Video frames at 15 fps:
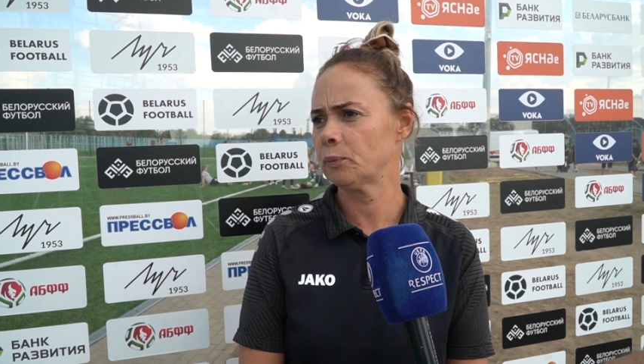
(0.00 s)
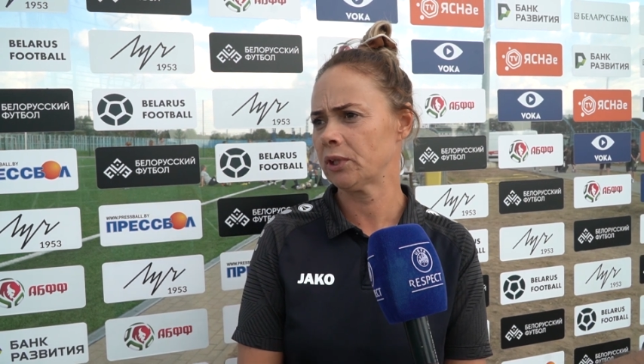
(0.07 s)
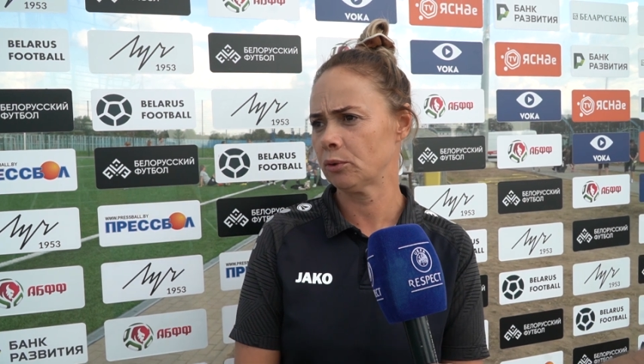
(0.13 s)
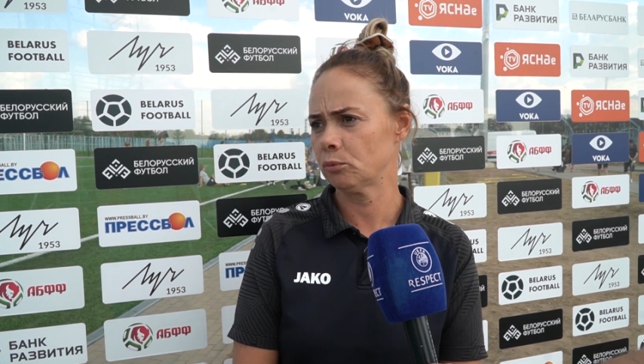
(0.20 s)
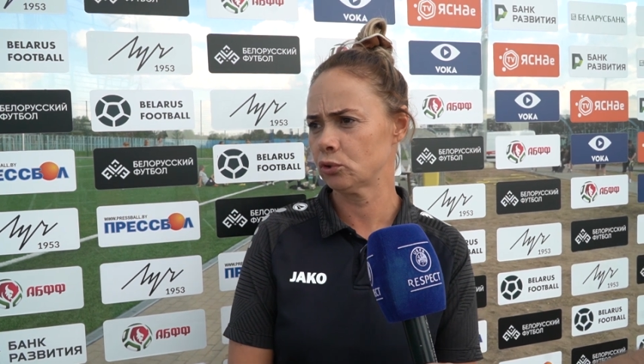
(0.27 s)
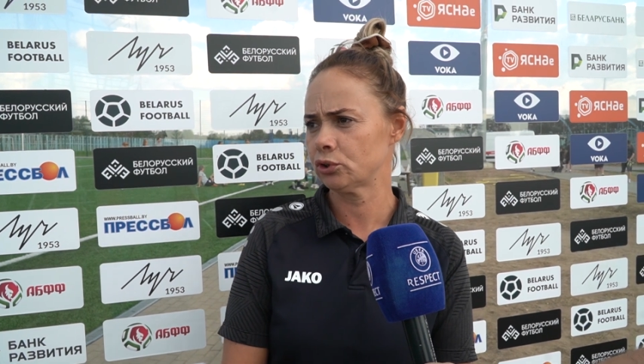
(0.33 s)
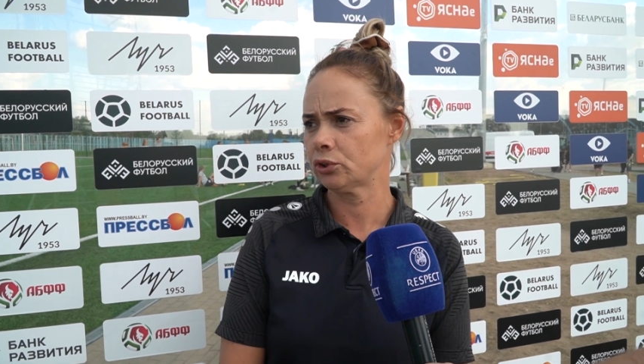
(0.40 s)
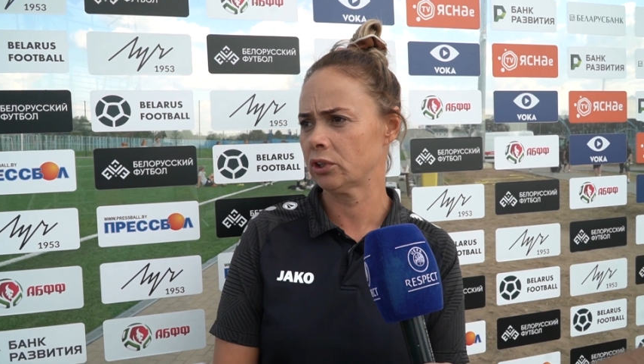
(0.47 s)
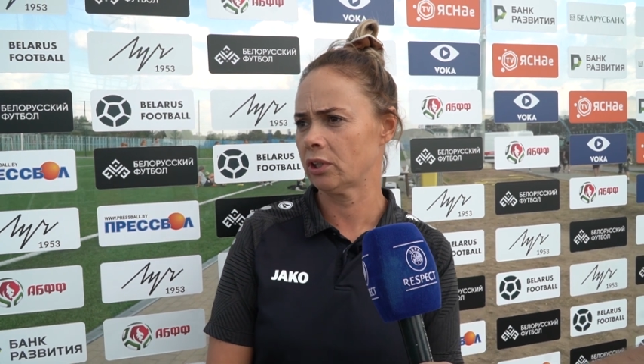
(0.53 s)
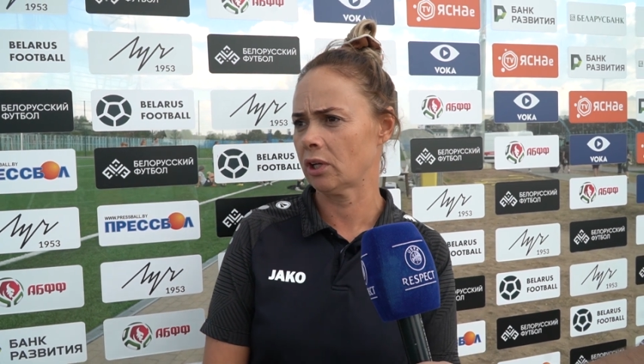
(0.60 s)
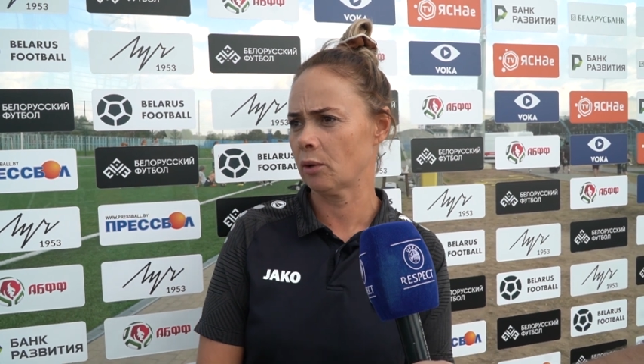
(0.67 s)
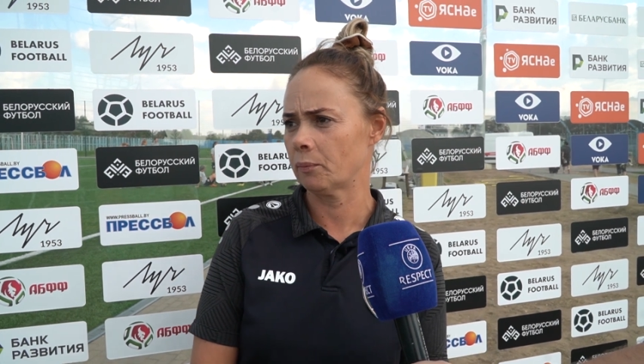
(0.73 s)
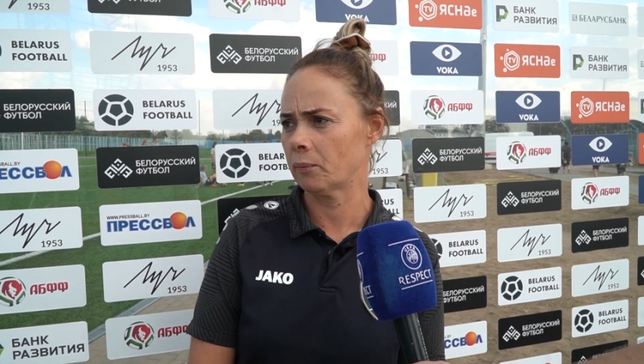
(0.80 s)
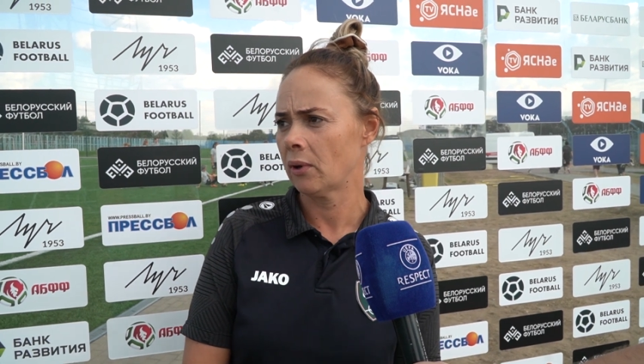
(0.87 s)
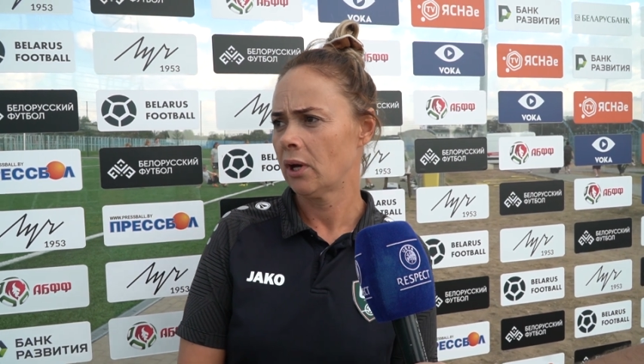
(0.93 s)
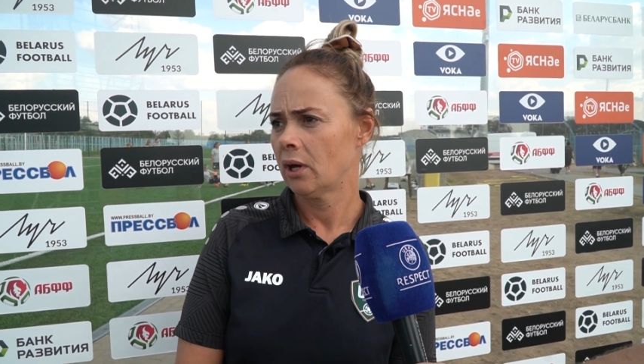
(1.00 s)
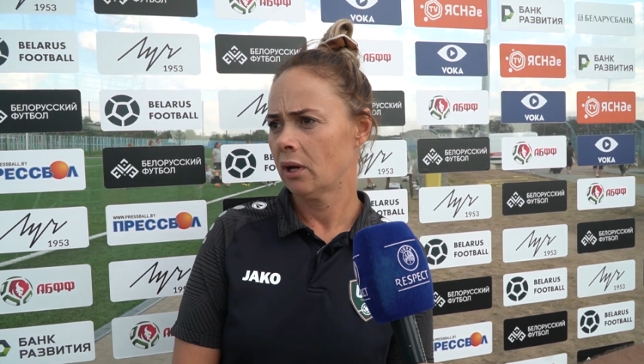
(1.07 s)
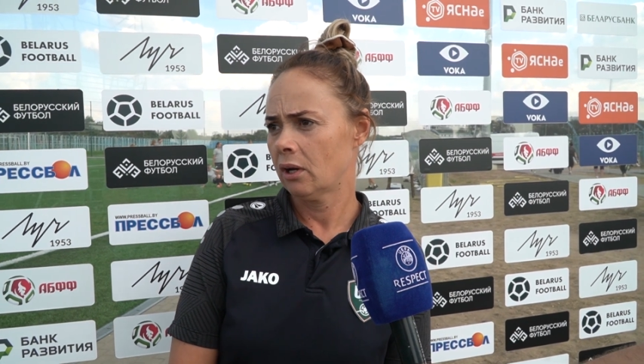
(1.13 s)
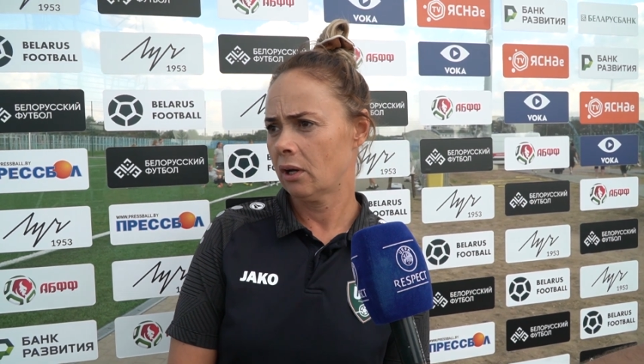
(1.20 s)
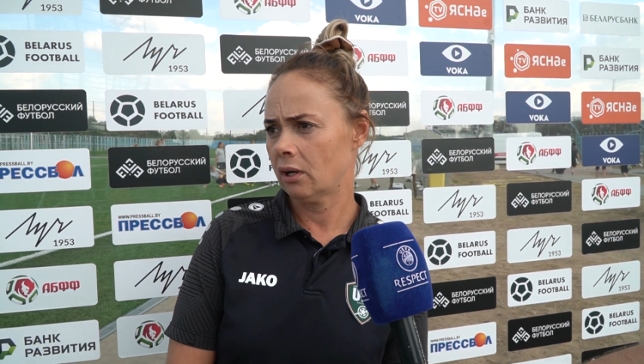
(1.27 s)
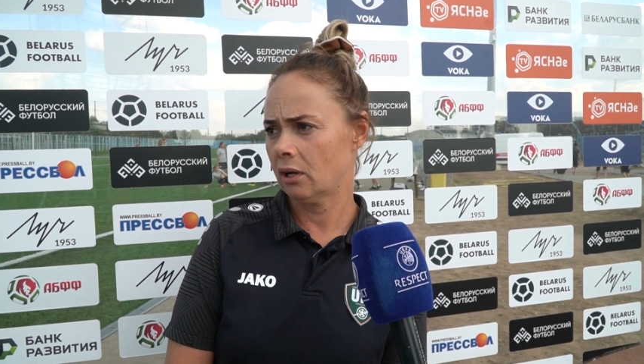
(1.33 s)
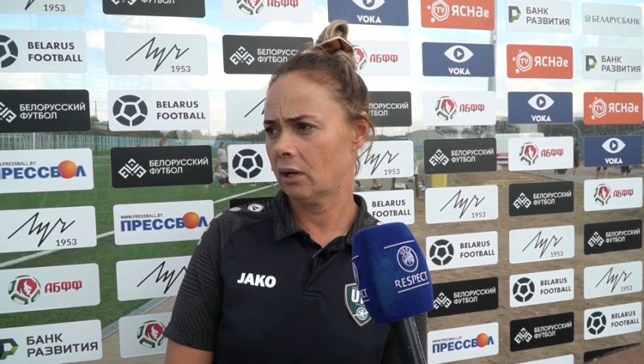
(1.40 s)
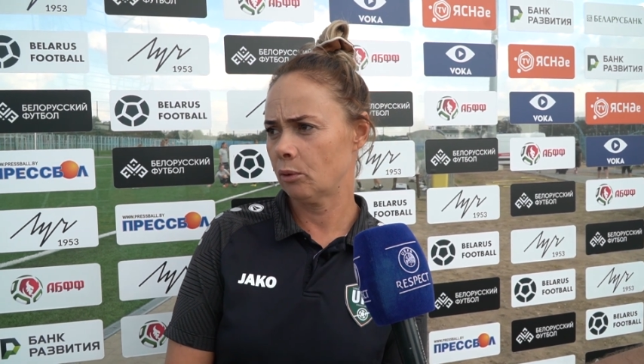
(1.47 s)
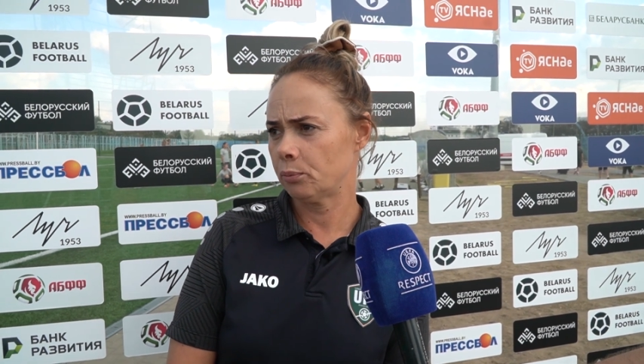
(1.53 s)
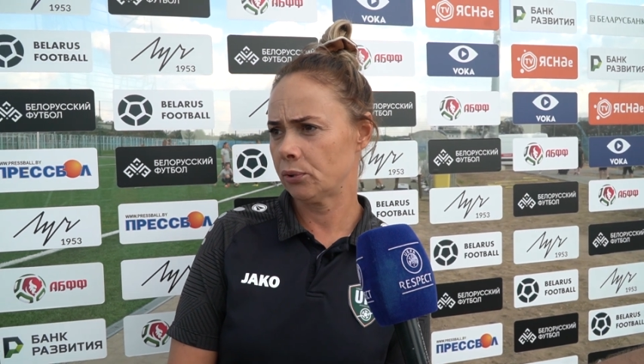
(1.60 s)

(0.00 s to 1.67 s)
потому что нам э,